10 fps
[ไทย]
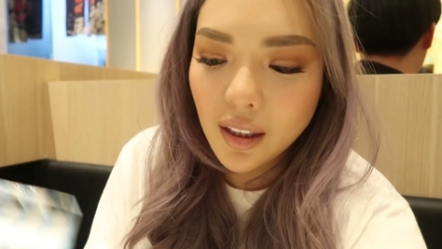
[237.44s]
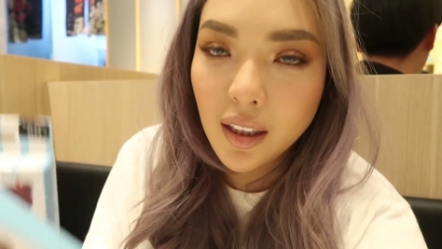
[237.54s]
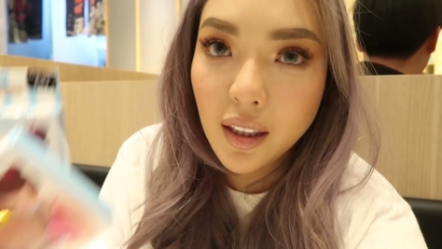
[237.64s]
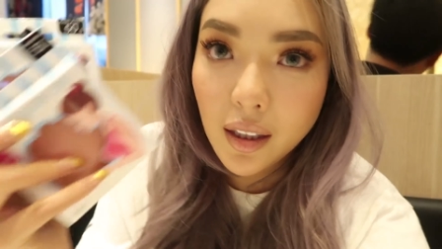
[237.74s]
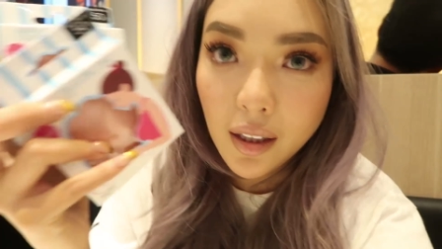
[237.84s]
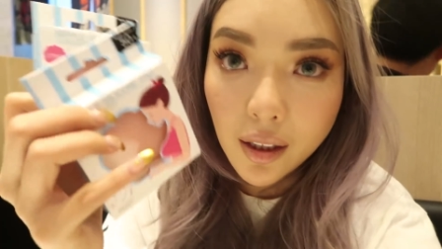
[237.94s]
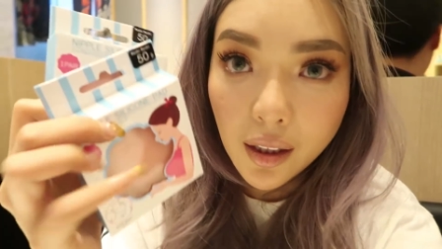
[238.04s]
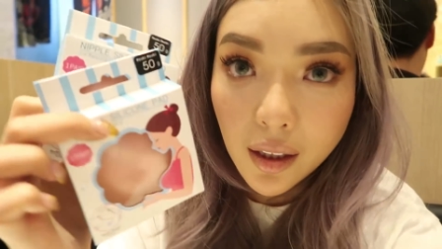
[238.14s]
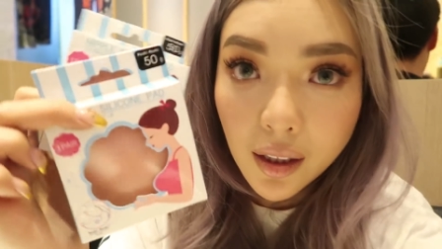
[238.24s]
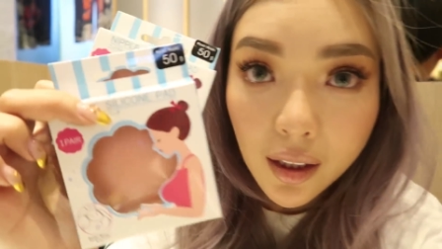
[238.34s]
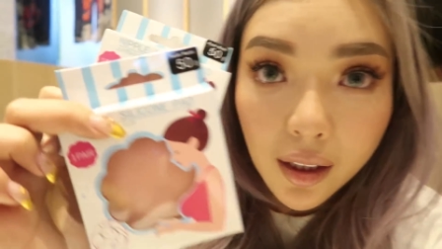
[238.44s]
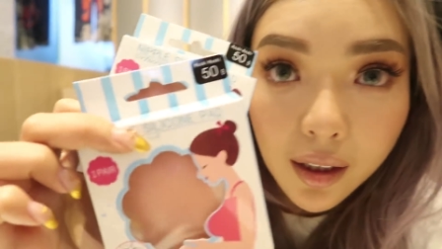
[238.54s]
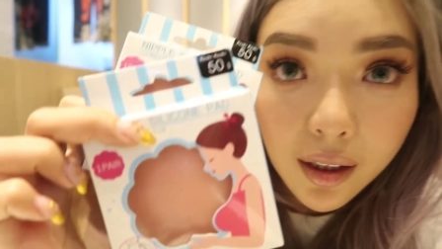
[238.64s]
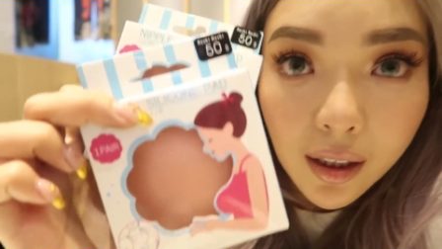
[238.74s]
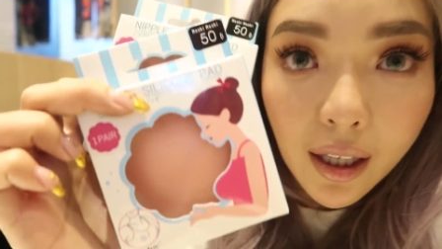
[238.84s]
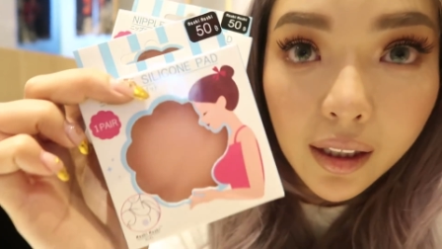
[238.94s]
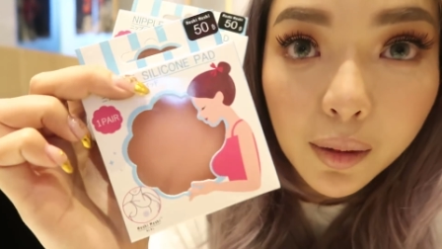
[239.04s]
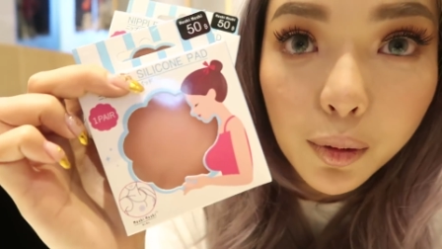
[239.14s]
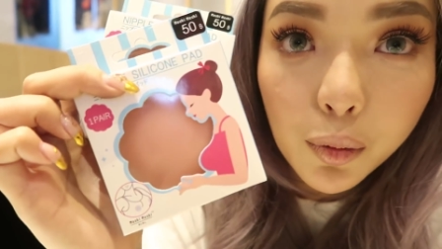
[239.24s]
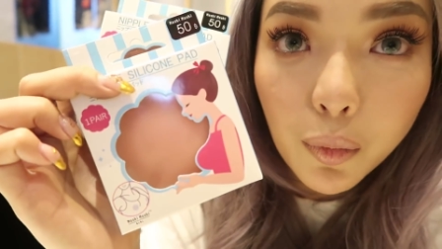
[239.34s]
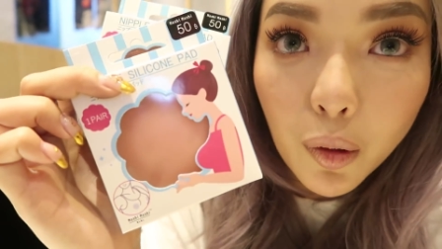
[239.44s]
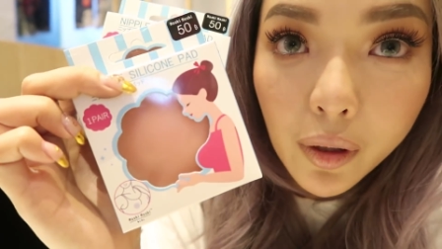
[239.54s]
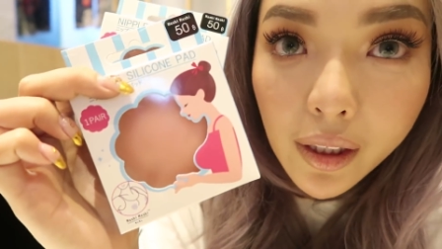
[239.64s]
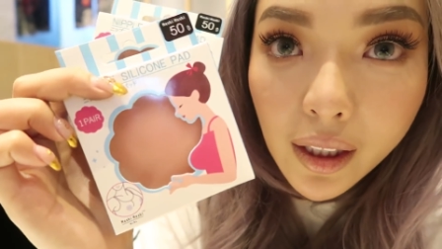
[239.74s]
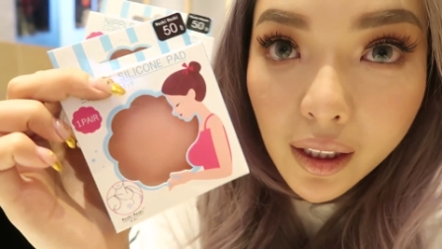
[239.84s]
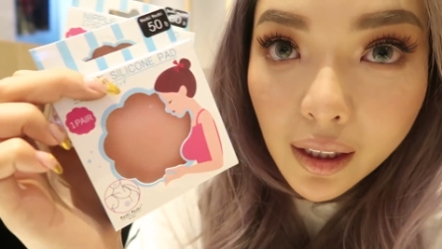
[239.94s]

นี่อันที่พี่นุ่นบอกว่าดี